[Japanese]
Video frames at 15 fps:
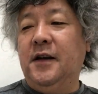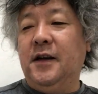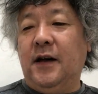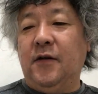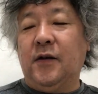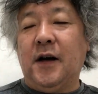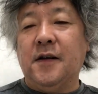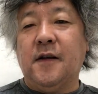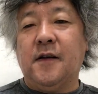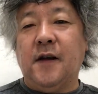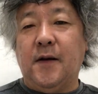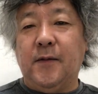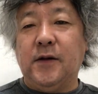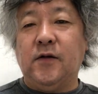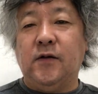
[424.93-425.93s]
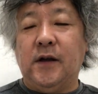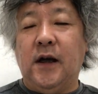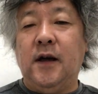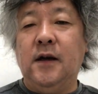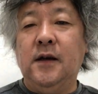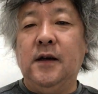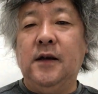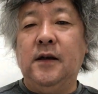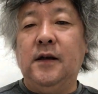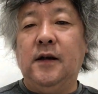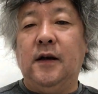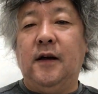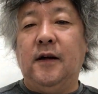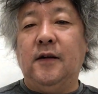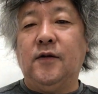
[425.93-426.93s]
あの改催されますので、
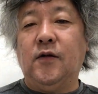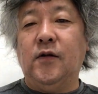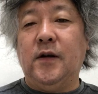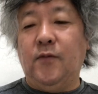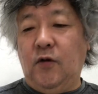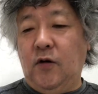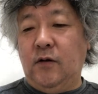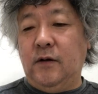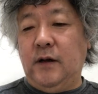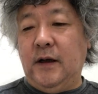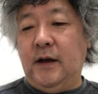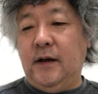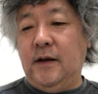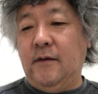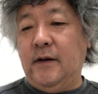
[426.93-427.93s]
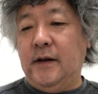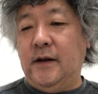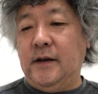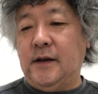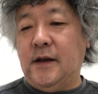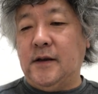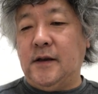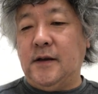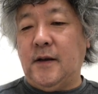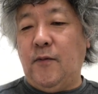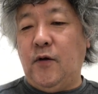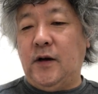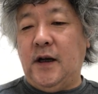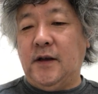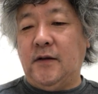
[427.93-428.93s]
えー、それでも、えー、私たち専
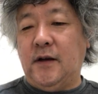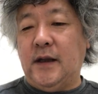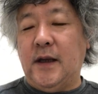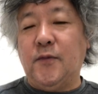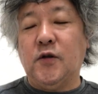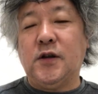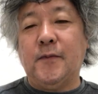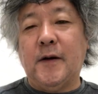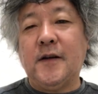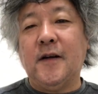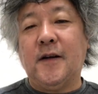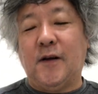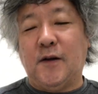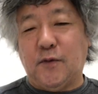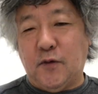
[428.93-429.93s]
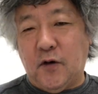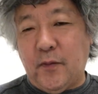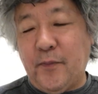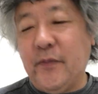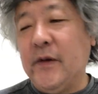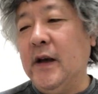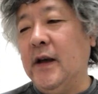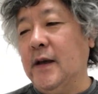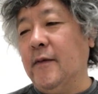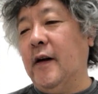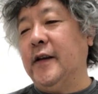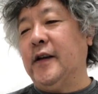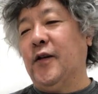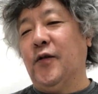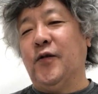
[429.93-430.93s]
門会議は何もしませんけども今
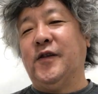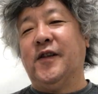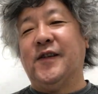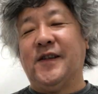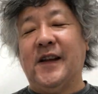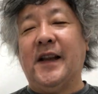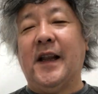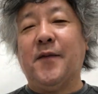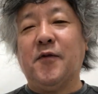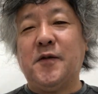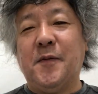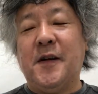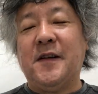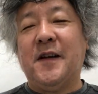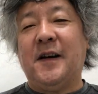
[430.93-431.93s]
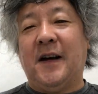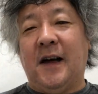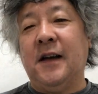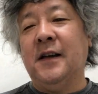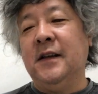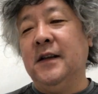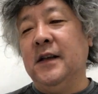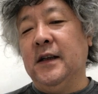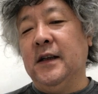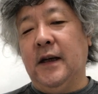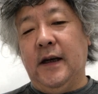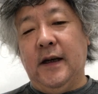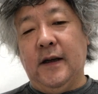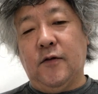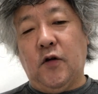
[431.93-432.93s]
まで通りですね何もしませんが、
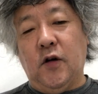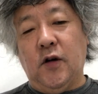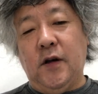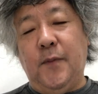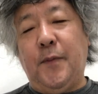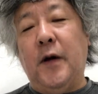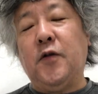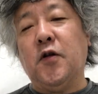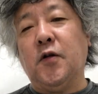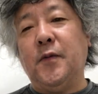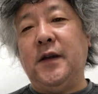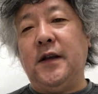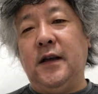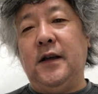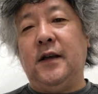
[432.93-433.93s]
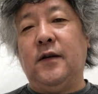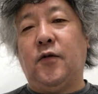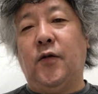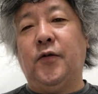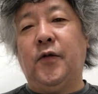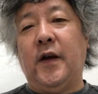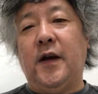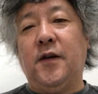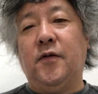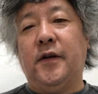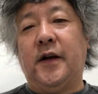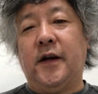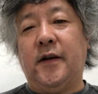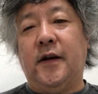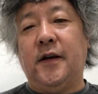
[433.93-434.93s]
えー、一般国民に行動変容
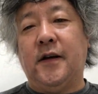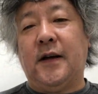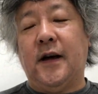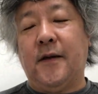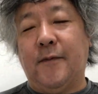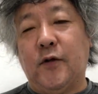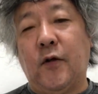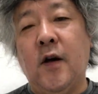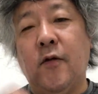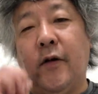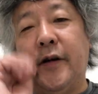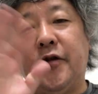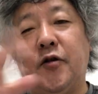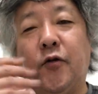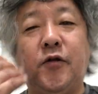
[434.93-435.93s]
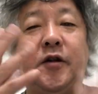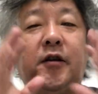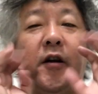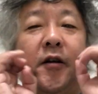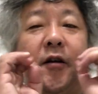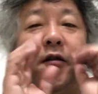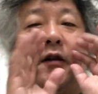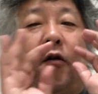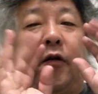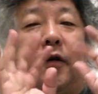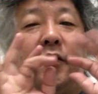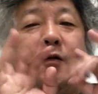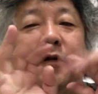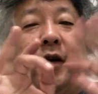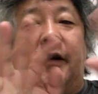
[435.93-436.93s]
だけはいいかげん私の口だけですかこれ
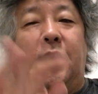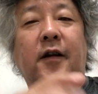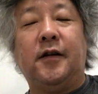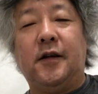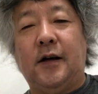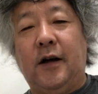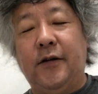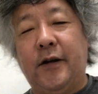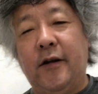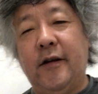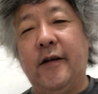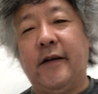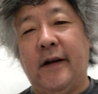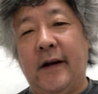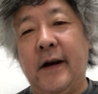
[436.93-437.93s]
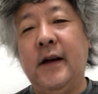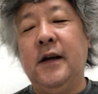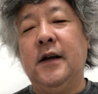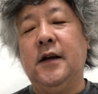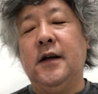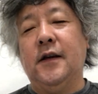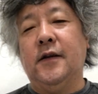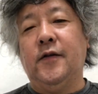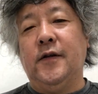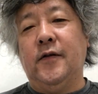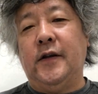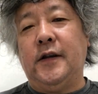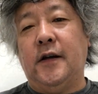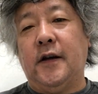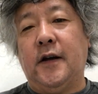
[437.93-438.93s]
言うだけで簡単なんでね言
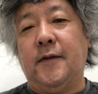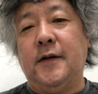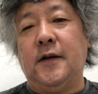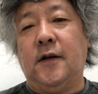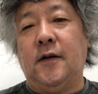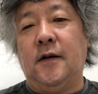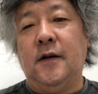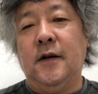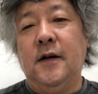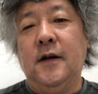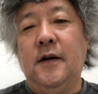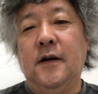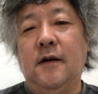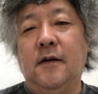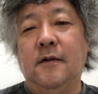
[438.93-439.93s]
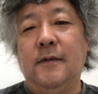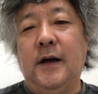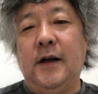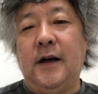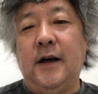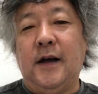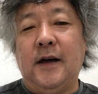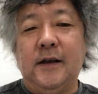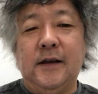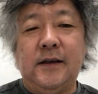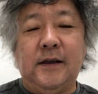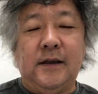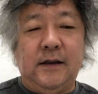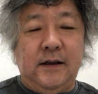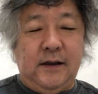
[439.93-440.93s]
わせていただきますけどおめえら
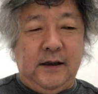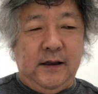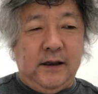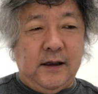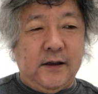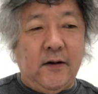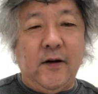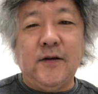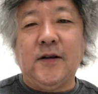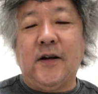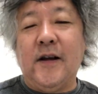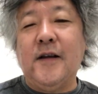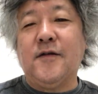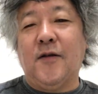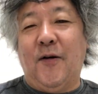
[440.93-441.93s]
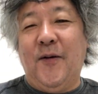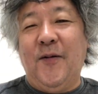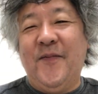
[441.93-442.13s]
いいか騒ぐんじゃねえぞ